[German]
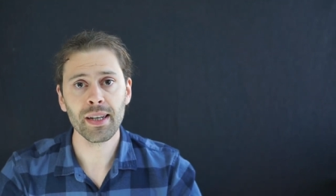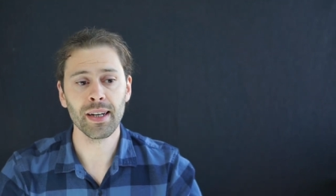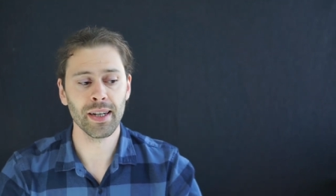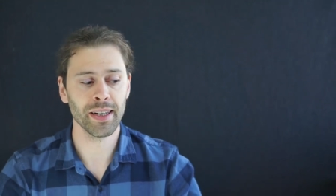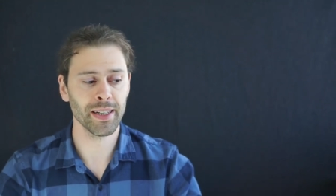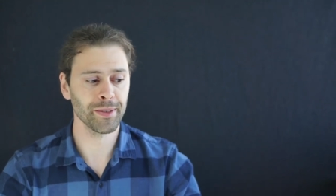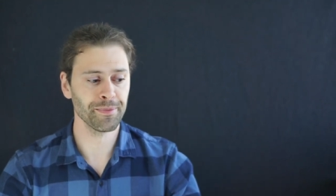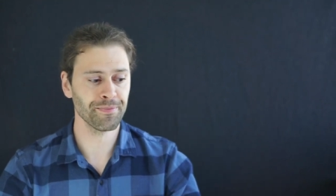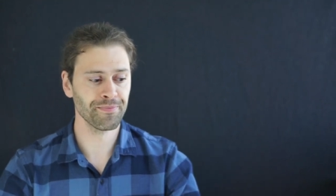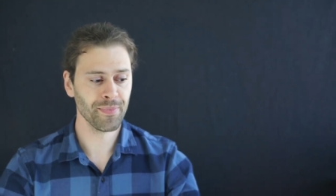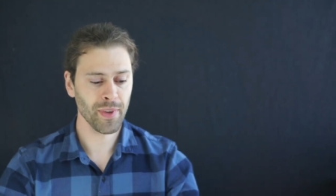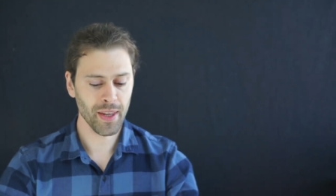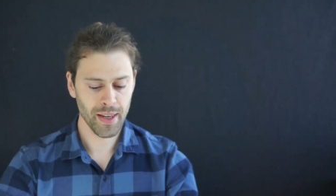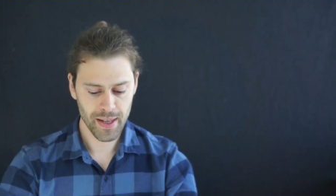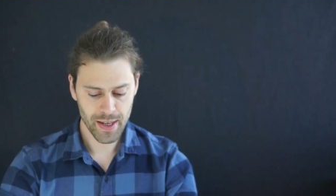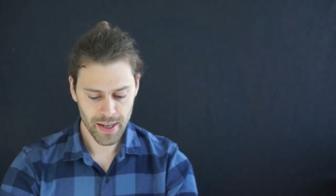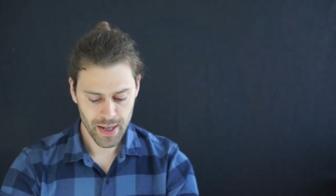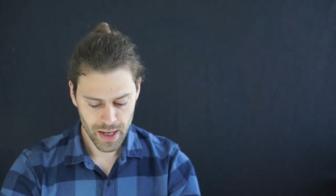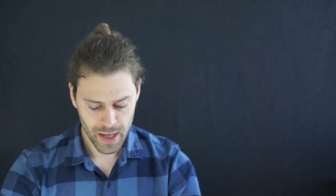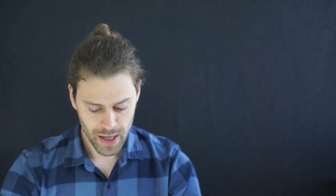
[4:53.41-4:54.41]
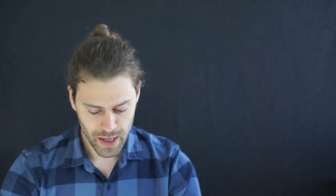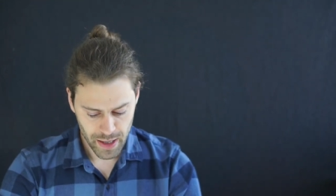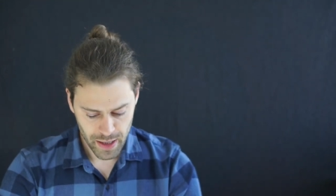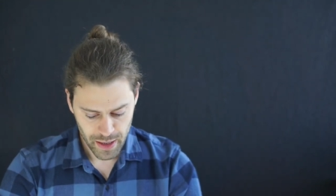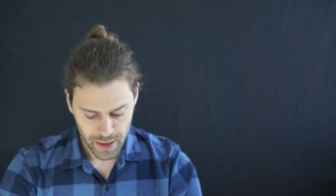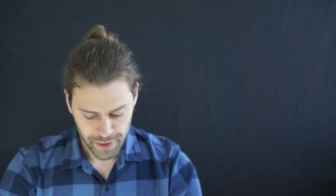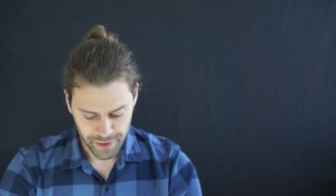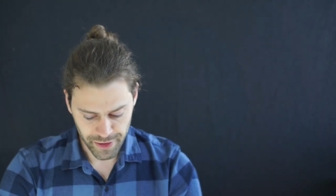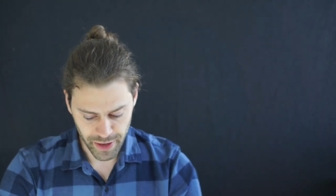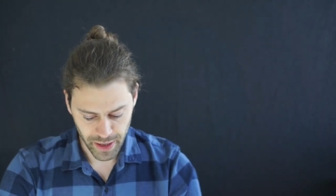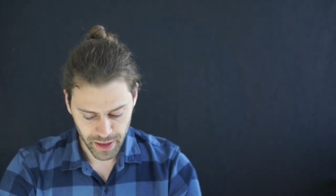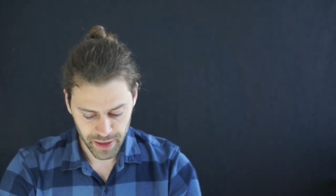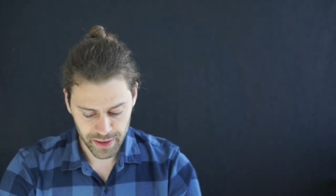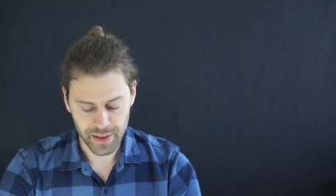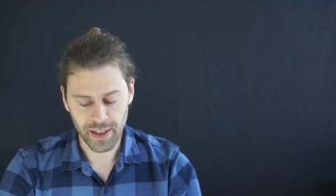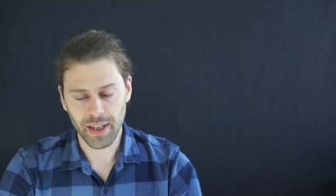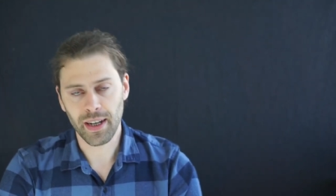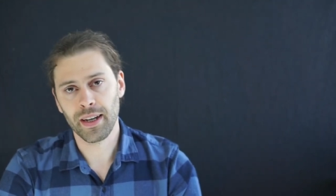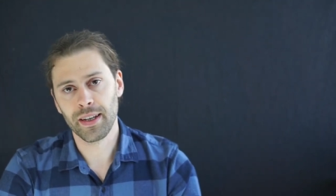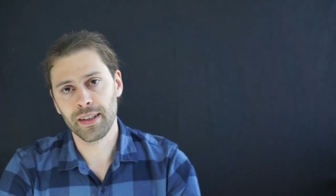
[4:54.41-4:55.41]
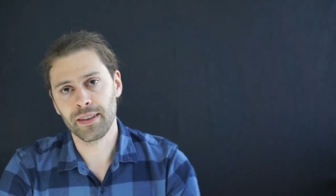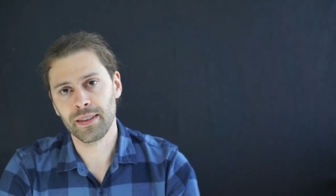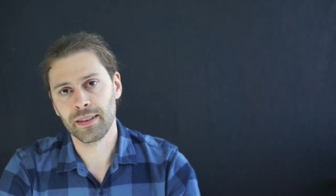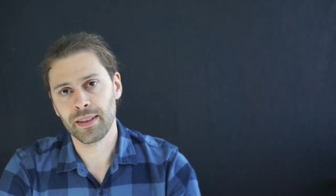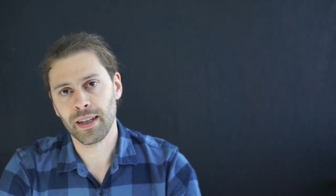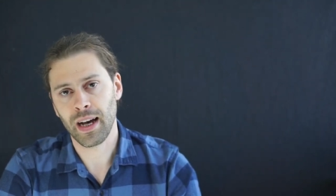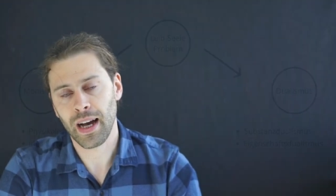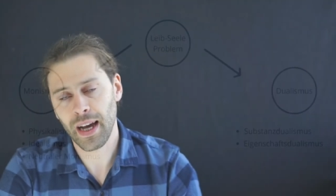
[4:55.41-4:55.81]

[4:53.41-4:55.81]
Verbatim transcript: Ähm, Während ein